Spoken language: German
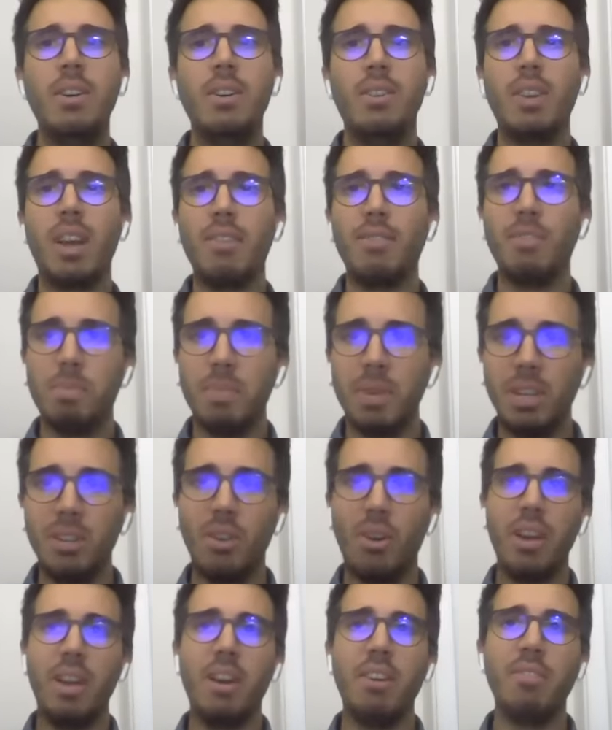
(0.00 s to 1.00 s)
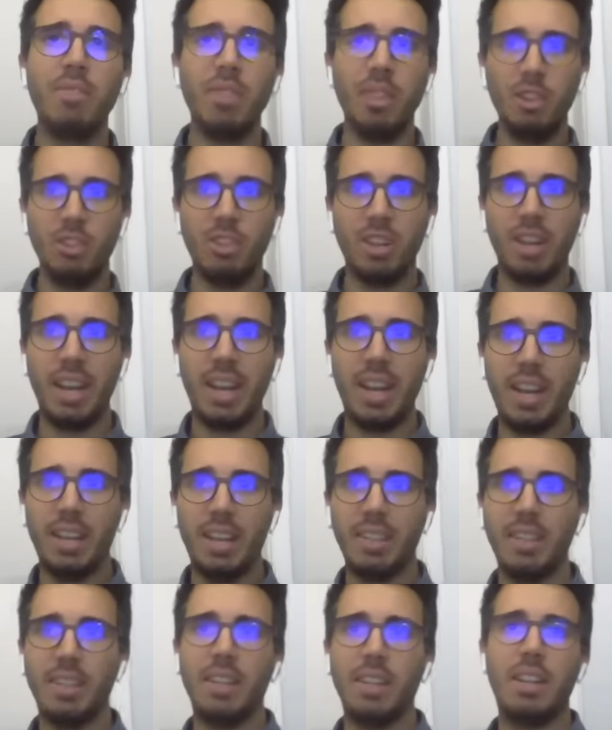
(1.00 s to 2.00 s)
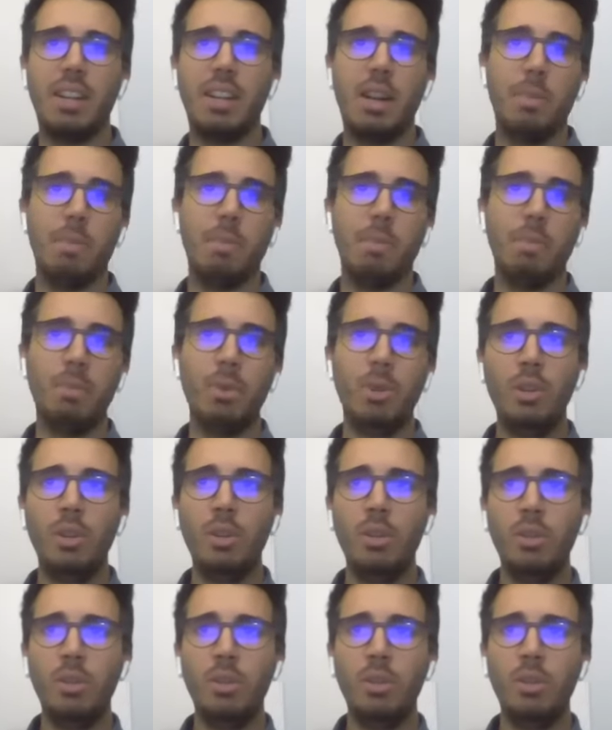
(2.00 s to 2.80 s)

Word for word: und einfach mit neuer, frischer Erde ähm,